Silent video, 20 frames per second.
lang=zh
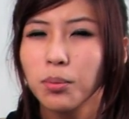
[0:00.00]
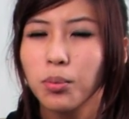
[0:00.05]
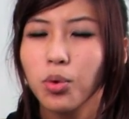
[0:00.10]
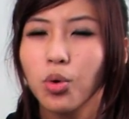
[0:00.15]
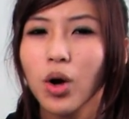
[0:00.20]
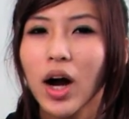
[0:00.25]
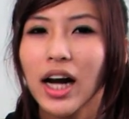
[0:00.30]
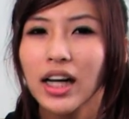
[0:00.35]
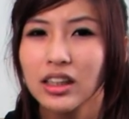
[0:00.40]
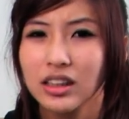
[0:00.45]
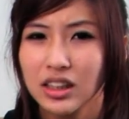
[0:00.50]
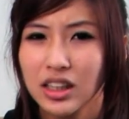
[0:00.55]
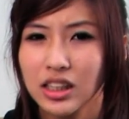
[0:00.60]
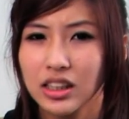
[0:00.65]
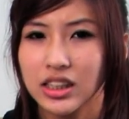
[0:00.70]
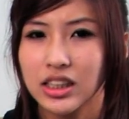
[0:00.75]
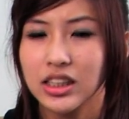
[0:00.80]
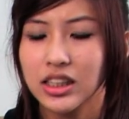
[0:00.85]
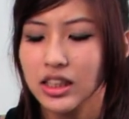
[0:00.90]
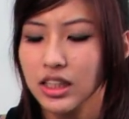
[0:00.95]
不过它很
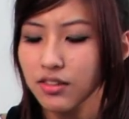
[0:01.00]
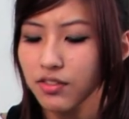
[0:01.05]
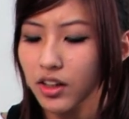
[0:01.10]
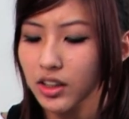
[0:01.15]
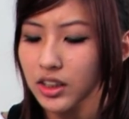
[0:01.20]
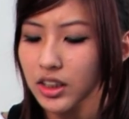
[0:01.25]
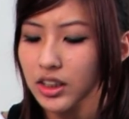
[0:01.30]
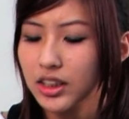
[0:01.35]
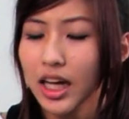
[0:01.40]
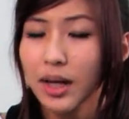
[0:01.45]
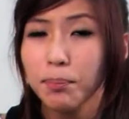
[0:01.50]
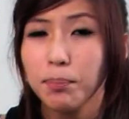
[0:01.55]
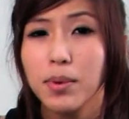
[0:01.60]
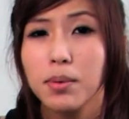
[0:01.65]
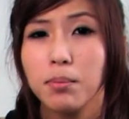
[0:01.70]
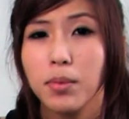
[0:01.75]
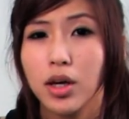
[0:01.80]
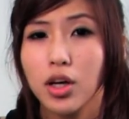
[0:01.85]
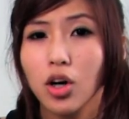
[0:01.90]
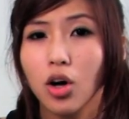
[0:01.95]
可惜的地方是，它
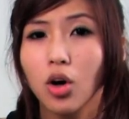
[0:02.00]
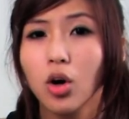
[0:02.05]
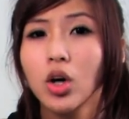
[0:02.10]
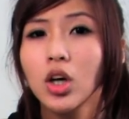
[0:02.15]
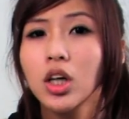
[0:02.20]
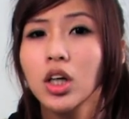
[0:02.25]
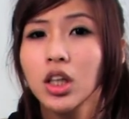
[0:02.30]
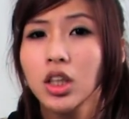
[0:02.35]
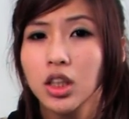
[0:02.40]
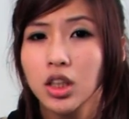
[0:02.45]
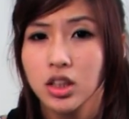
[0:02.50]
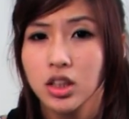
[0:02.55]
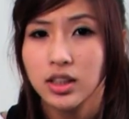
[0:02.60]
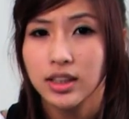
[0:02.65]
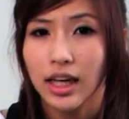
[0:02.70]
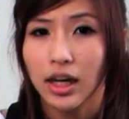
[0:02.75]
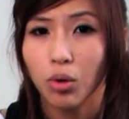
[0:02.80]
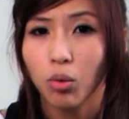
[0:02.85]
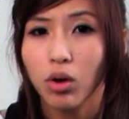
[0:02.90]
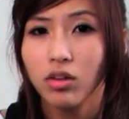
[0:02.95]
并没有
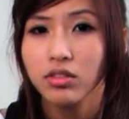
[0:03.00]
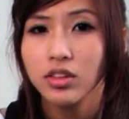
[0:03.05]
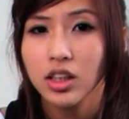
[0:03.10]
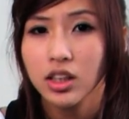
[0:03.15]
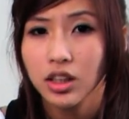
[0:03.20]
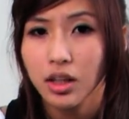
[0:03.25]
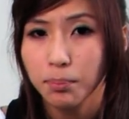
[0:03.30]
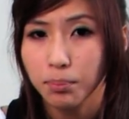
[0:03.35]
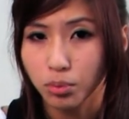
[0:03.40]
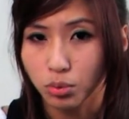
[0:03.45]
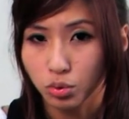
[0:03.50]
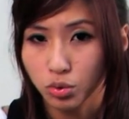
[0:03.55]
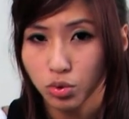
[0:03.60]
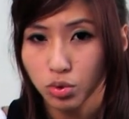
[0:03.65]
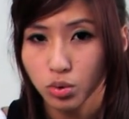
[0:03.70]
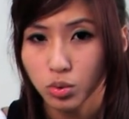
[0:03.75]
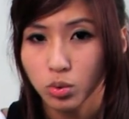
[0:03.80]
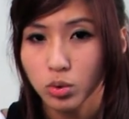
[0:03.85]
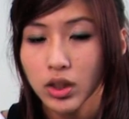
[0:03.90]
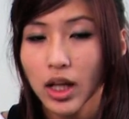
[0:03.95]
闪光灯的补
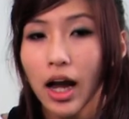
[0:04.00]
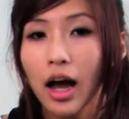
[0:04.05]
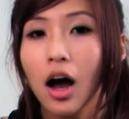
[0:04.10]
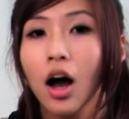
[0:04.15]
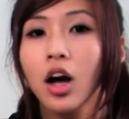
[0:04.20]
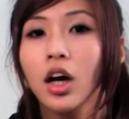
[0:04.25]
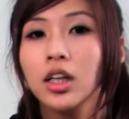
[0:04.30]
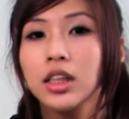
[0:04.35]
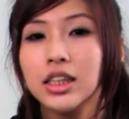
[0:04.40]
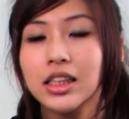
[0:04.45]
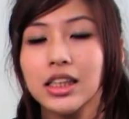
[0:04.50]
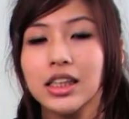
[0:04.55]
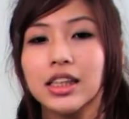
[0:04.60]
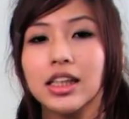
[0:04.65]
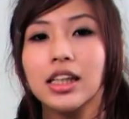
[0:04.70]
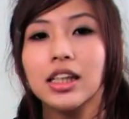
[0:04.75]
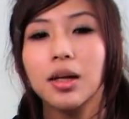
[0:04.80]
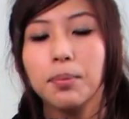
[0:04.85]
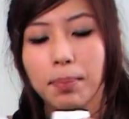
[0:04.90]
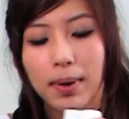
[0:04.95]
助。那机
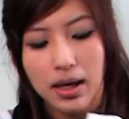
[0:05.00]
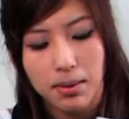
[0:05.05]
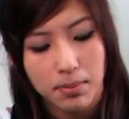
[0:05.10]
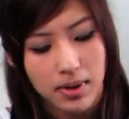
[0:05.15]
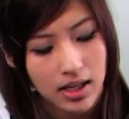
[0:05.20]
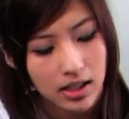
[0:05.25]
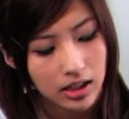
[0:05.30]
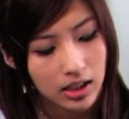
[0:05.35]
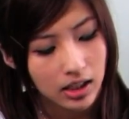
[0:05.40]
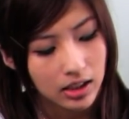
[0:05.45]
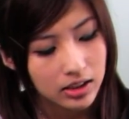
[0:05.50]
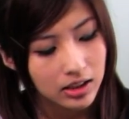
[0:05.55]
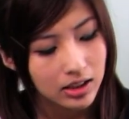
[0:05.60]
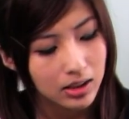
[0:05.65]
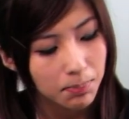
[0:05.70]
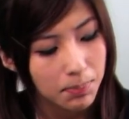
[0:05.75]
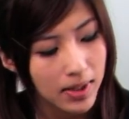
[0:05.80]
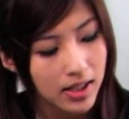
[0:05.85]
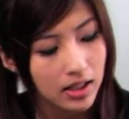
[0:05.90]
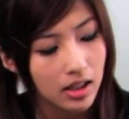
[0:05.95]
身的背面呢，
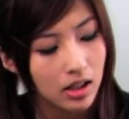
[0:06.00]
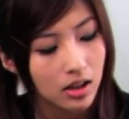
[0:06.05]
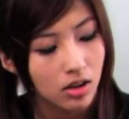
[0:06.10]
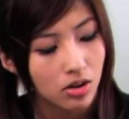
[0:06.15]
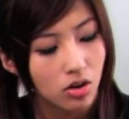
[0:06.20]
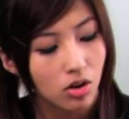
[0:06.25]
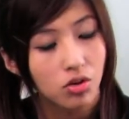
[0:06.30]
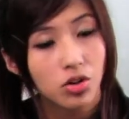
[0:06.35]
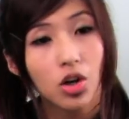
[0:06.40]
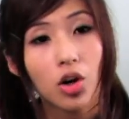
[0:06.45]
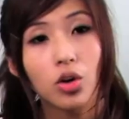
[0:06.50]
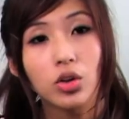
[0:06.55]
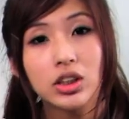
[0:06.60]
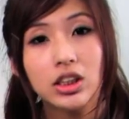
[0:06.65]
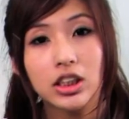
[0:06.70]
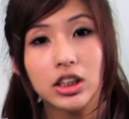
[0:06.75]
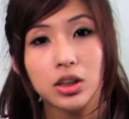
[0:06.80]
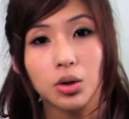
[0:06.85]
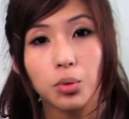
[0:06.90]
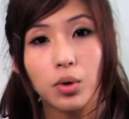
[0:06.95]
这边呢拥有
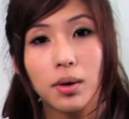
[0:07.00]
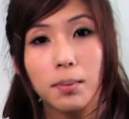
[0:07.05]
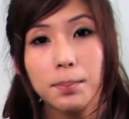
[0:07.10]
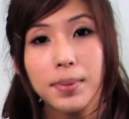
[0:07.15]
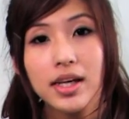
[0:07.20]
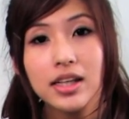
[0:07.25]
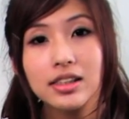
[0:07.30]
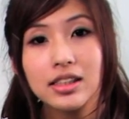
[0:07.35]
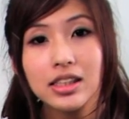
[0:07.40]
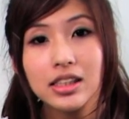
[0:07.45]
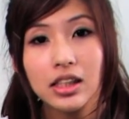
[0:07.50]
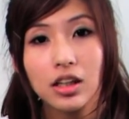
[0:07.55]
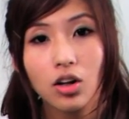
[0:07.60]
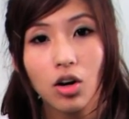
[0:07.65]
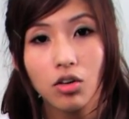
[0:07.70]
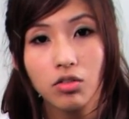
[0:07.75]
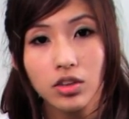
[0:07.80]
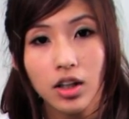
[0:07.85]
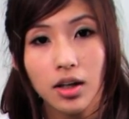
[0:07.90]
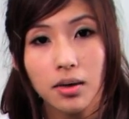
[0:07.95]
指纹辨识的
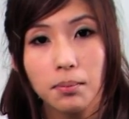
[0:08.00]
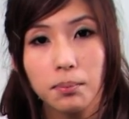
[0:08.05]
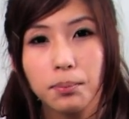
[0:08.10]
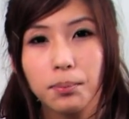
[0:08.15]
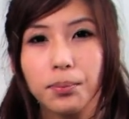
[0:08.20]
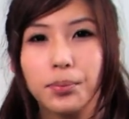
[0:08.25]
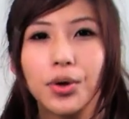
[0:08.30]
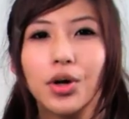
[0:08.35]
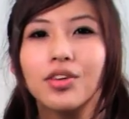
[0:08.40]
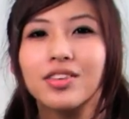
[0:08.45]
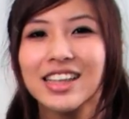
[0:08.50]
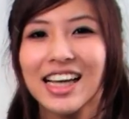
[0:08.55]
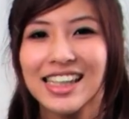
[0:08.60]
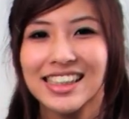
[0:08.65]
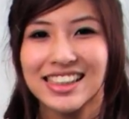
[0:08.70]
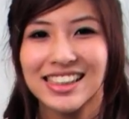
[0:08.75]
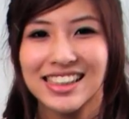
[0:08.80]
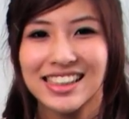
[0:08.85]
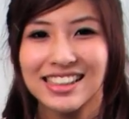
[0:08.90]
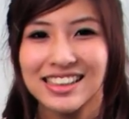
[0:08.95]
功能，不用
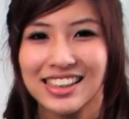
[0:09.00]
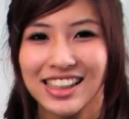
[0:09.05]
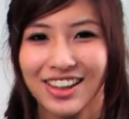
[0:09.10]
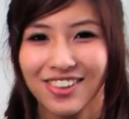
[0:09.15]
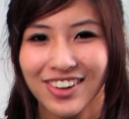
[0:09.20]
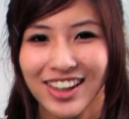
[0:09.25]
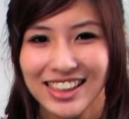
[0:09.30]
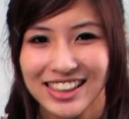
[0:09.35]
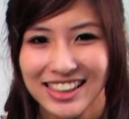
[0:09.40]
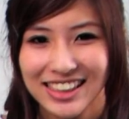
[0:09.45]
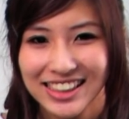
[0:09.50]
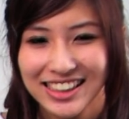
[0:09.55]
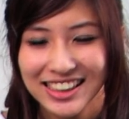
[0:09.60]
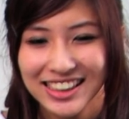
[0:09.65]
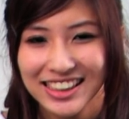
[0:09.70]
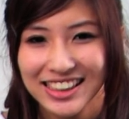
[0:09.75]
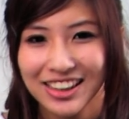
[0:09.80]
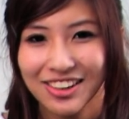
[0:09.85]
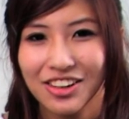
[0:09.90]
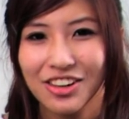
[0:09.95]
担心陈冠希
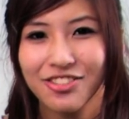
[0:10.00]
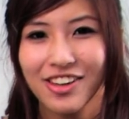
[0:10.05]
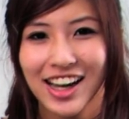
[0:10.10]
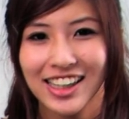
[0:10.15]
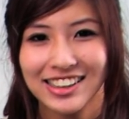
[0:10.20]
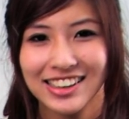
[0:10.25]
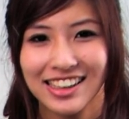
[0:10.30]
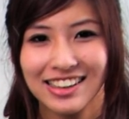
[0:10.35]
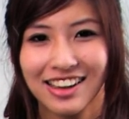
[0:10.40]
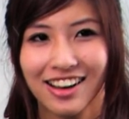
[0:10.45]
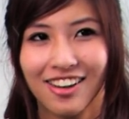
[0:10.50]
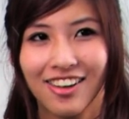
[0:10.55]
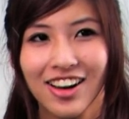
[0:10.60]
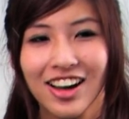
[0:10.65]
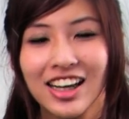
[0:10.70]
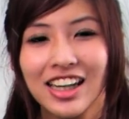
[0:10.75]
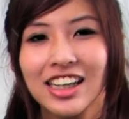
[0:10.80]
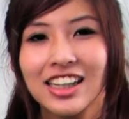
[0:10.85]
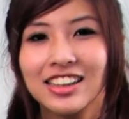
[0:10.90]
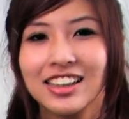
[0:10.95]
事件会发生哦。
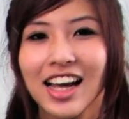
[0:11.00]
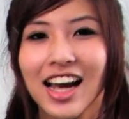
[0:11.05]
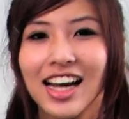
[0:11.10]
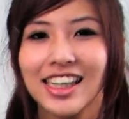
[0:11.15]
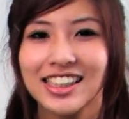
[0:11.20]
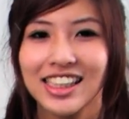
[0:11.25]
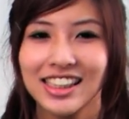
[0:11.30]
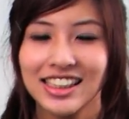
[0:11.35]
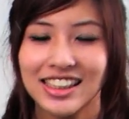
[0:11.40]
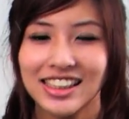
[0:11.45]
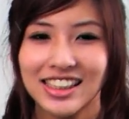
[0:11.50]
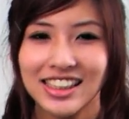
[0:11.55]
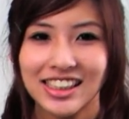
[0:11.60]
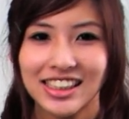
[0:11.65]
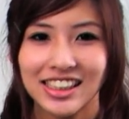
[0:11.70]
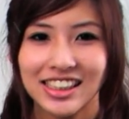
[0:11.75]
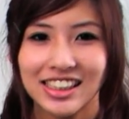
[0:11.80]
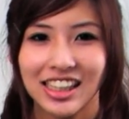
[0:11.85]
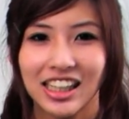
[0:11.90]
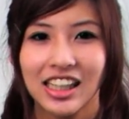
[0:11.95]
那像你自
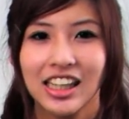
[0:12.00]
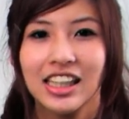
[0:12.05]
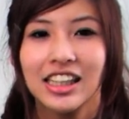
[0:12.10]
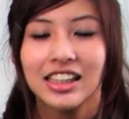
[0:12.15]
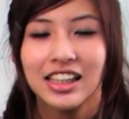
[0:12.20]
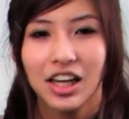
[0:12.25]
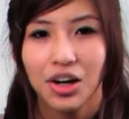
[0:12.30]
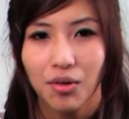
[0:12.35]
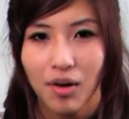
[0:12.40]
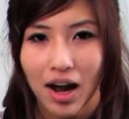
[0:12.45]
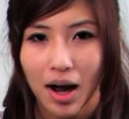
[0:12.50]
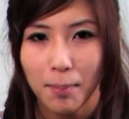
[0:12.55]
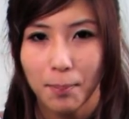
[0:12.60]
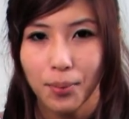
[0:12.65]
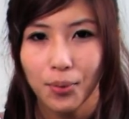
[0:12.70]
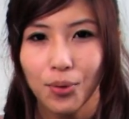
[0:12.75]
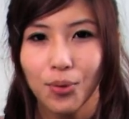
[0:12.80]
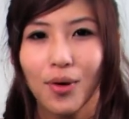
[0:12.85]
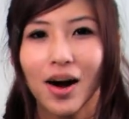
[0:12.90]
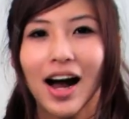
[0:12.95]
己的电话
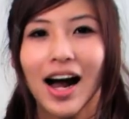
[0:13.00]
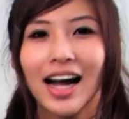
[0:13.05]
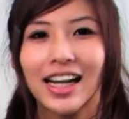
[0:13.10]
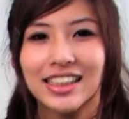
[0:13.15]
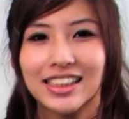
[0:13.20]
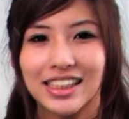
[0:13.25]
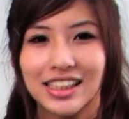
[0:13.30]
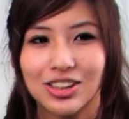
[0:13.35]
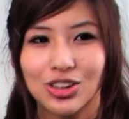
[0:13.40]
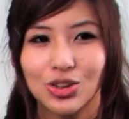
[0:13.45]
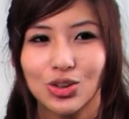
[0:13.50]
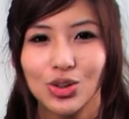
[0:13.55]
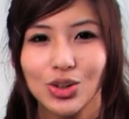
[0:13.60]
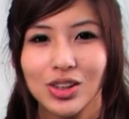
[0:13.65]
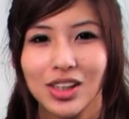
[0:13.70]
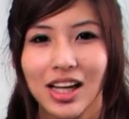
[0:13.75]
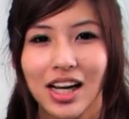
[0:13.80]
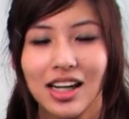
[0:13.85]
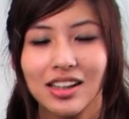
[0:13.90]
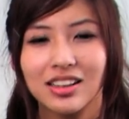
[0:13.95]
簿啊、简
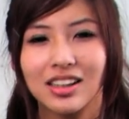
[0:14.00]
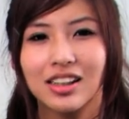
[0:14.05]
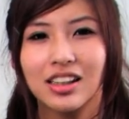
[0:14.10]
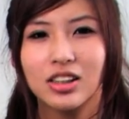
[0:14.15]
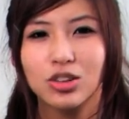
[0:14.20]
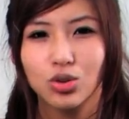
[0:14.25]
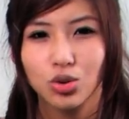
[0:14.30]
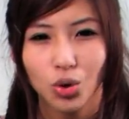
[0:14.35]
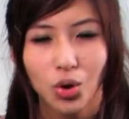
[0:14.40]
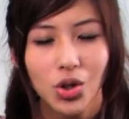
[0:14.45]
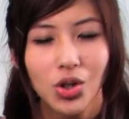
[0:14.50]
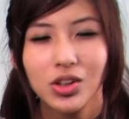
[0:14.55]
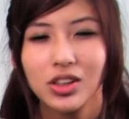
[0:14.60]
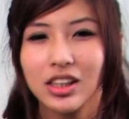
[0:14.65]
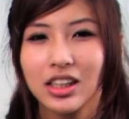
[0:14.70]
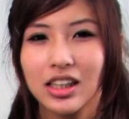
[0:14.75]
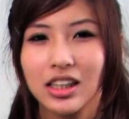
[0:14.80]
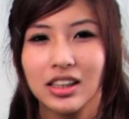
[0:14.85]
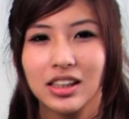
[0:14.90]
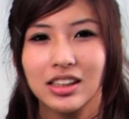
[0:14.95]
讯啊等所有
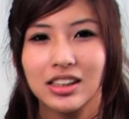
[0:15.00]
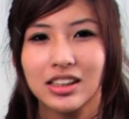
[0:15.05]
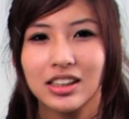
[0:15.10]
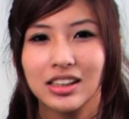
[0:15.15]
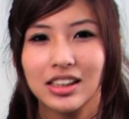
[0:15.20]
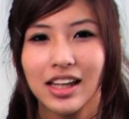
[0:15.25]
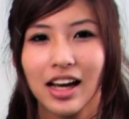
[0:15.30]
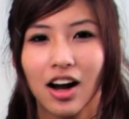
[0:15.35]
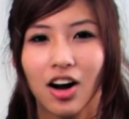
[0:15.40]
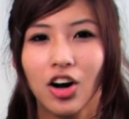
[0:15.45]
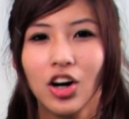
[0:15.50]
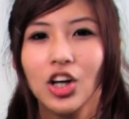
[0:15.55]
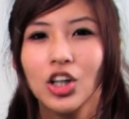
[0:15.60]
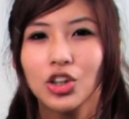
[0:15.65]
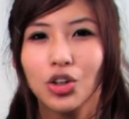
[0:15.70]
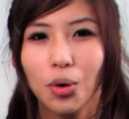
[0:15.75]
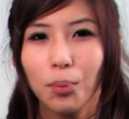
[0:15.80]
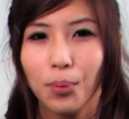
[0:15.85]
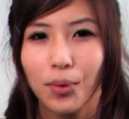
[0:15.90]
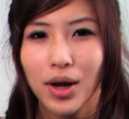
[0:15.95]
的个人资料
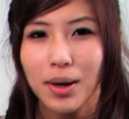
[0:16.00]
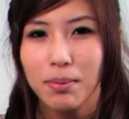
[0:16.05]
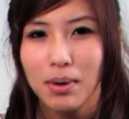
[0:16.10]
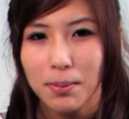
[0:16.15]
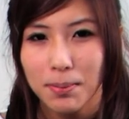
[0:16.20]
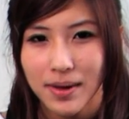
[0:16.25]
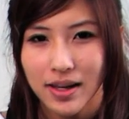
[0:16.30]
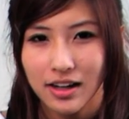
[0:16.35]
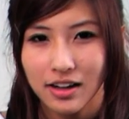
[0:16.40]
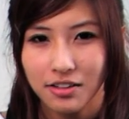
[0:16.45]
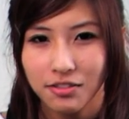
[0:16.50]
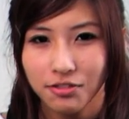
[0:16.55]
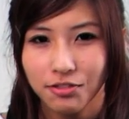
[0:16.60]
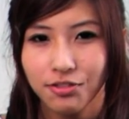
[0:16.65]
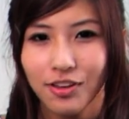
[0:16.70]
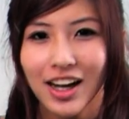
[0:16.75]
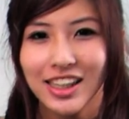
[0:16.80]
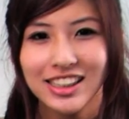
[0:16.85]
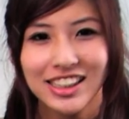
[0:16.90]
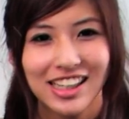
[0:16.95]
都不会被别人
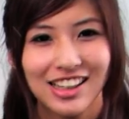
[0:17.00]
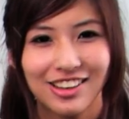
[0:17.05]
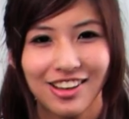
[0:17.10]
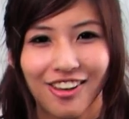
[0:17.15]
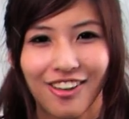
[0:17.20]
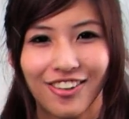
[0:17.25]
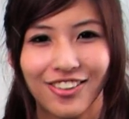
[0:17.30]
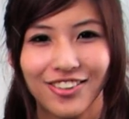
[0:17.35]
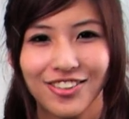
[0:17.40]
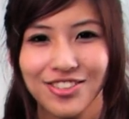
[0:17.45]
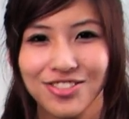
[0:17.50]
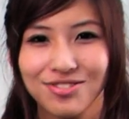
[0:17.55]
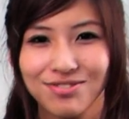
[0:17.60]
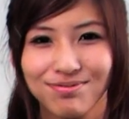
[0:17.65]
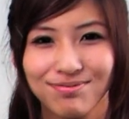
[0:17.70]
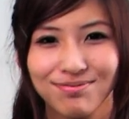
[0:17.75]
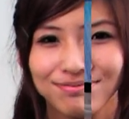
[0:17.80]
发现哦。